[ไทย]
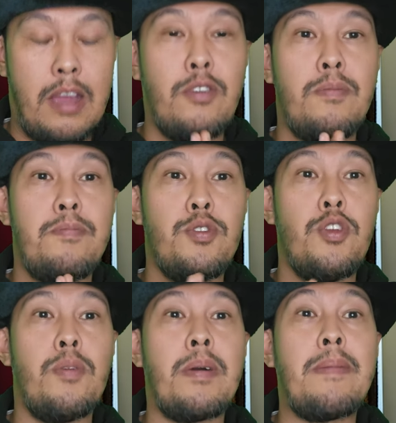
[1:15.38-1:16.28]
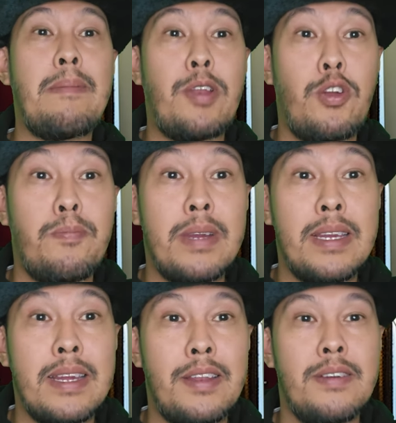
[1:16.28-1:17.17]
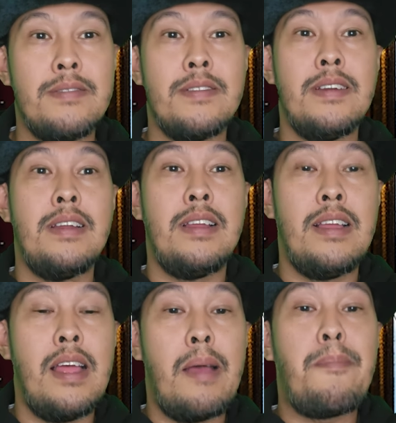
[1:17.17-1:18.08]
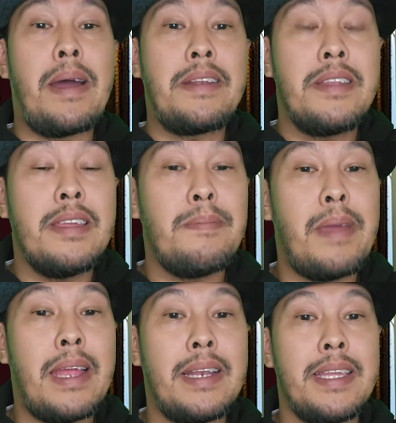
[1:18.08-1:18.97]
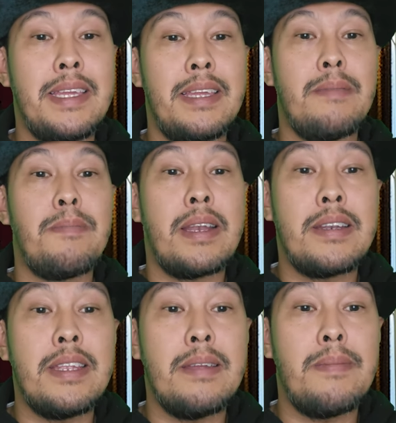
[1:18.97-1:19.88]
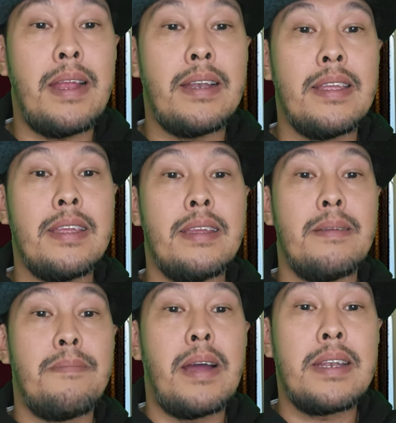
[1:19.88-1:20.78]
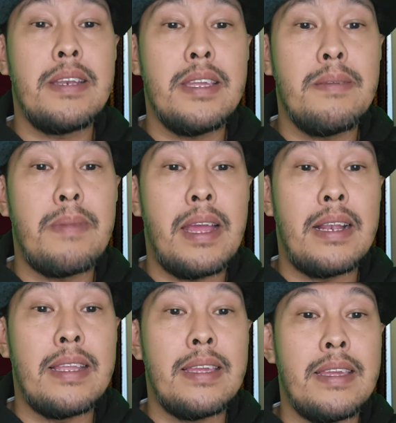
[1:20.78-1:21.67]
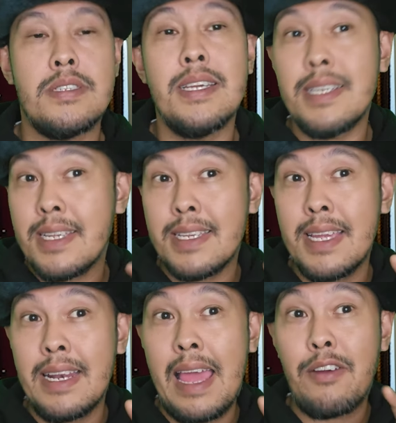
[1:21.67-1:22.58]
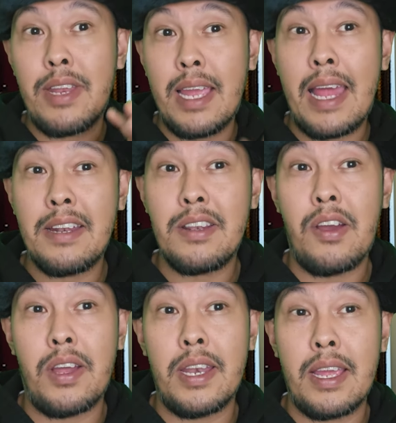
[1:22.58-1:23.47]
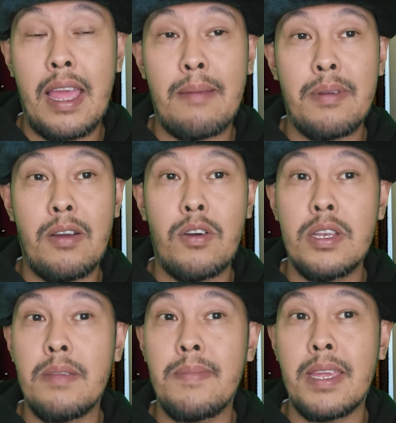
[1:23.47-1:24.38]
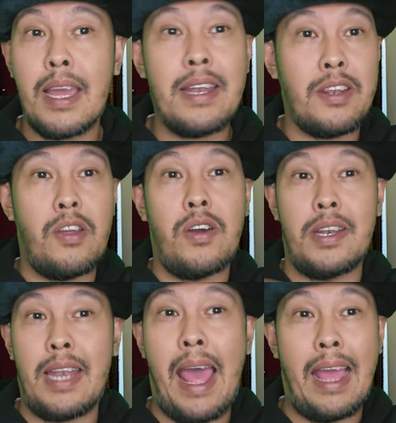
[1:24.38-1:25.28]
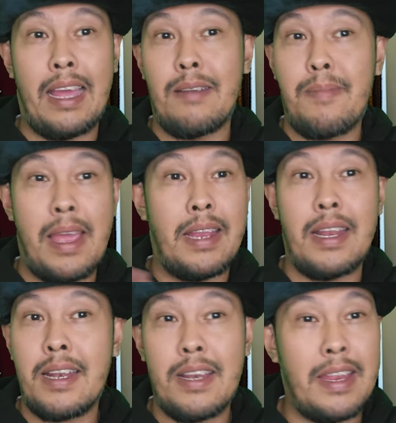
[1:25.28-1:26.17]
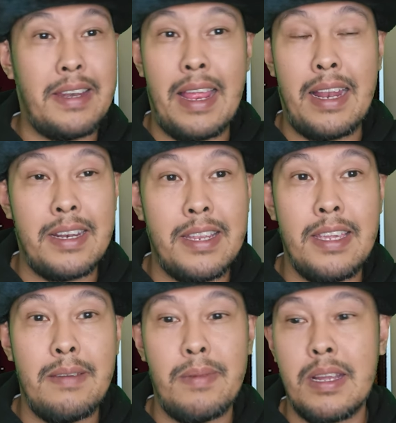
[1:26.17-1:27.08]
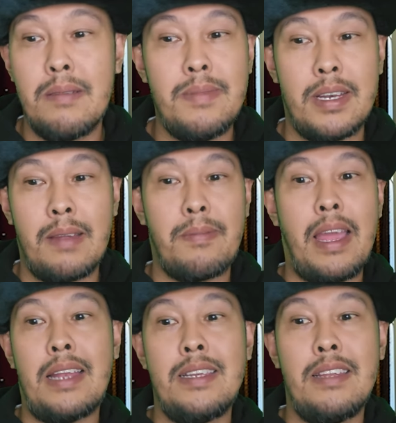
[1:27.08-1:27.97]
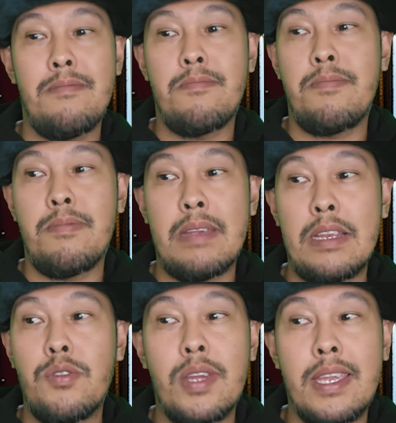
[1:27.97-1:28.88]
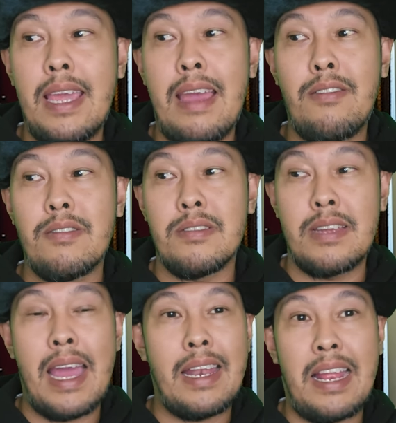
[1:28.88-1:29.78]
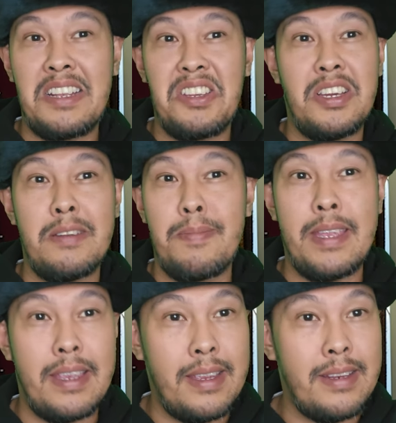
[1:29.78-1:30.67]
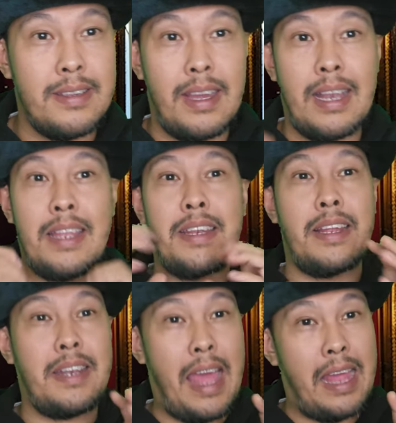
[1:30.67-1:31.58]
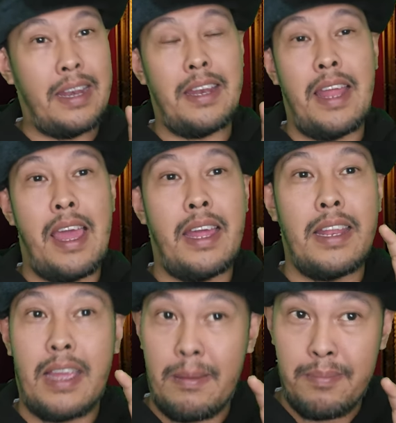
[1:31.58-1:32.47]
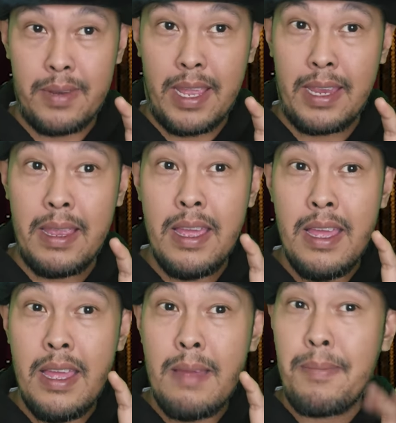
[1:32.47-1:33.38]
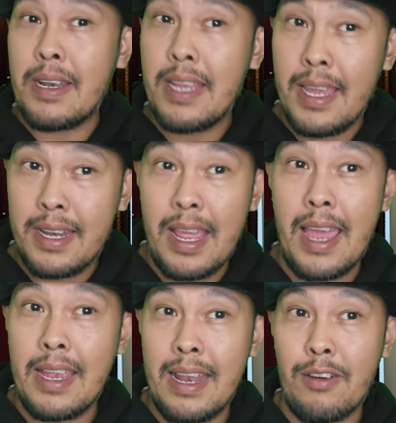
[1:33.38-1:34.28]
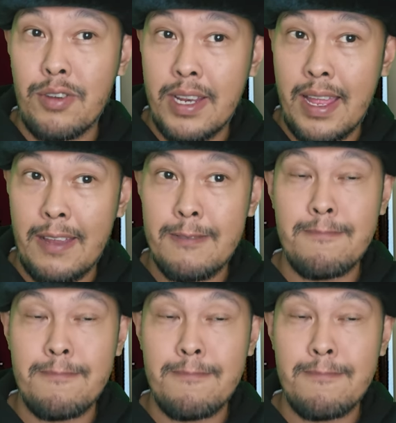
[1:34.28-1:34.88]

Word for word: เขายุโรปเขาไม่พนมมือนะบัตตี้แมรี่บัตตี้แมรี่บัตตี้แมรี่ซึ่งจริงๆแล้วในขั้นตอนนะครับ เขาก็จะมีขั้นตอนต่างกันไปนะในแต่ละที่มันก็เหมือนกับการเล่นผีถ้วยแก้วหรือการอัญเชิญผีหรืออะไรต่างๆนานานะครับ ในประเทศไทยเรานี่แหละ